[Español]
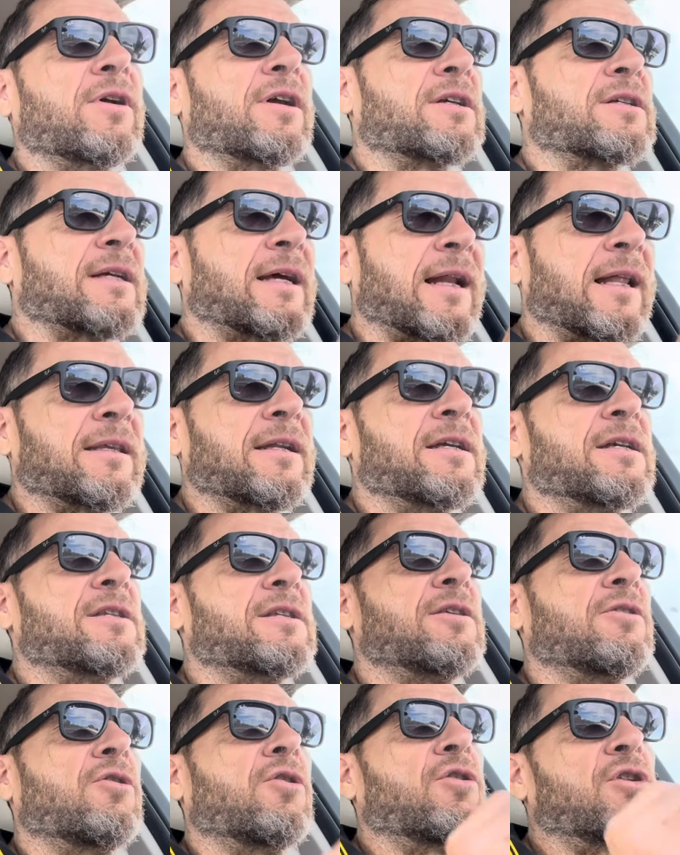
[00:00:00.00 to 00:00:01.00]
que es
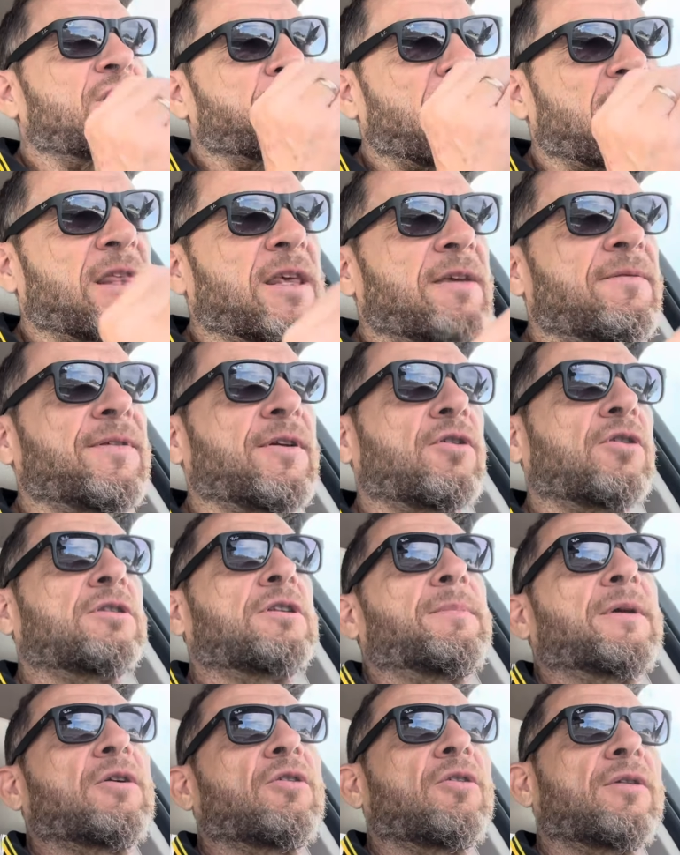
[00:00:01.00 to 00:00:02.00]
característico específico,
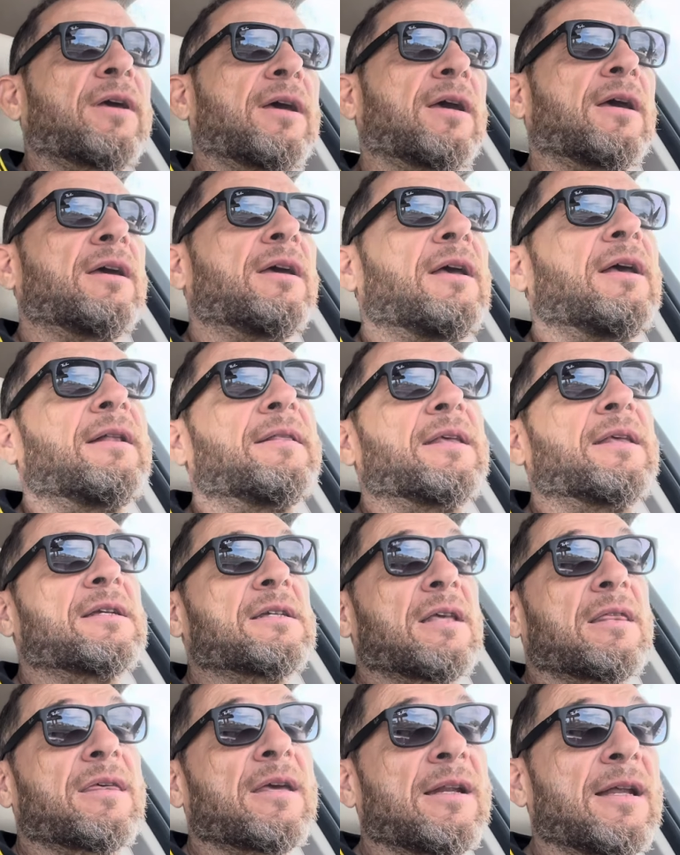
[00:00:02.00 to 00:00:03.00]
típico de,
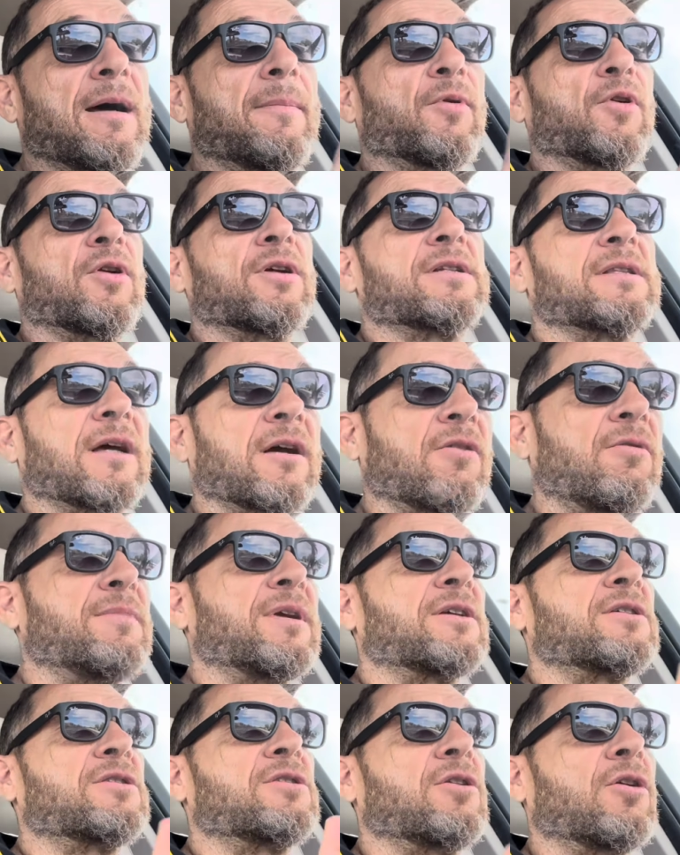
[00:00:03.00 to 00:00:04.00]
Sicilia, por esta
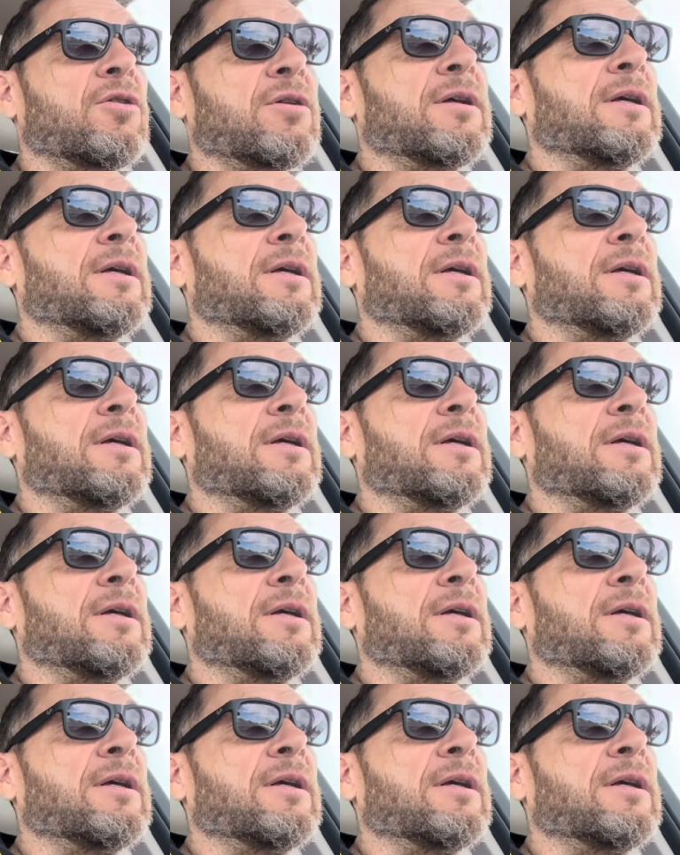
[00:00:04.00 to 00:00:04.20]
convicción